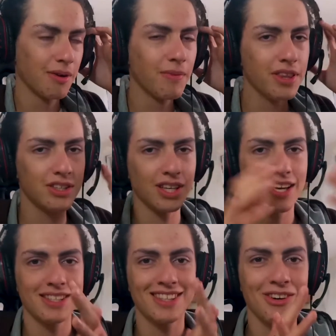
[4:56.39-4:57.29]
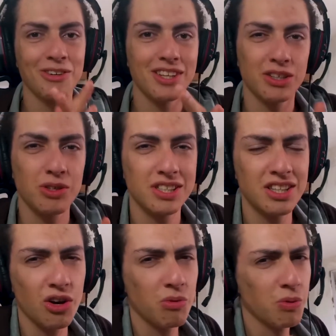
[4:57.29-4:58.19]
Mano, já esta outra
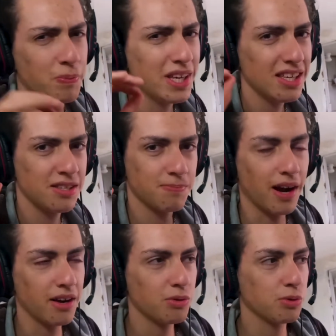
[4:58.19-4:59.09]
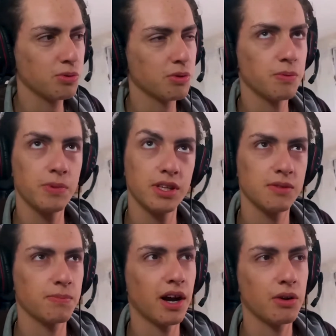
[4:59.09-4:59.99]
conhecida como Pink Sparrow, Pink
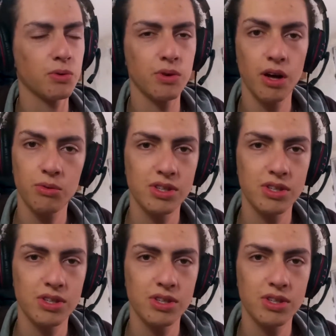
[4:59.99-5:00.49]
Sparkle, algo